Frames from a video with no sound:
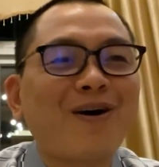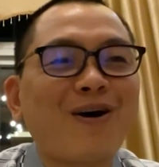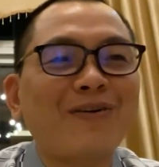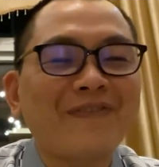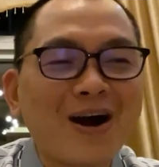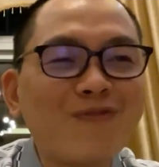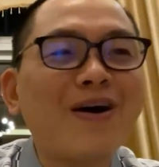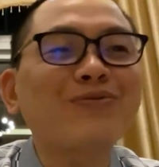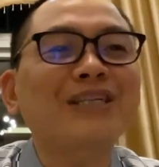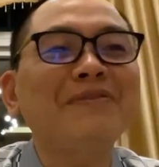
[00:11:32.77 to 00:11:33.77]
họ vào
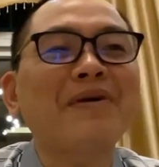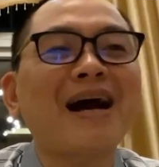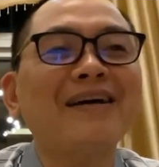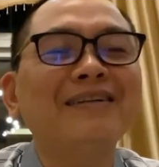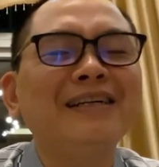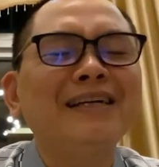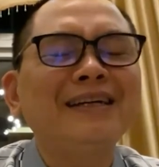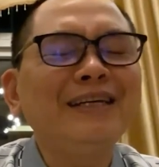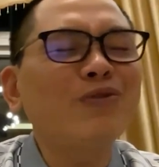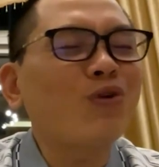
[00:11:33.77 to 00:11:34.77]
vòng sinh mạng
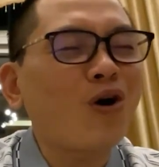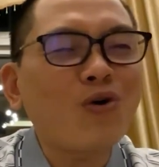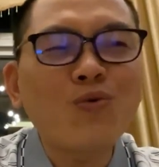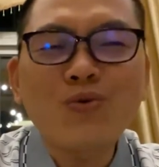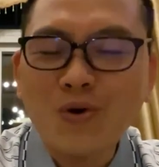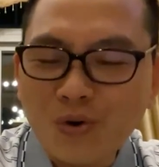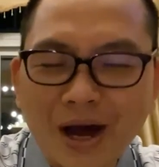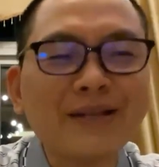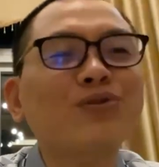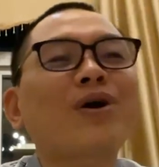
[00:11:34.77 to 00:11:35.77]
điều đó cũng
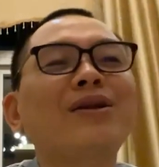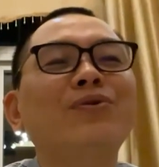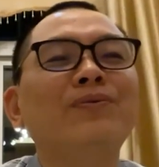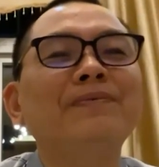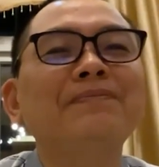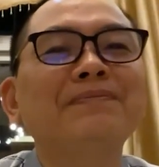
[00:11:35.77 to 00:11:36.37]
hoàn toàn đúng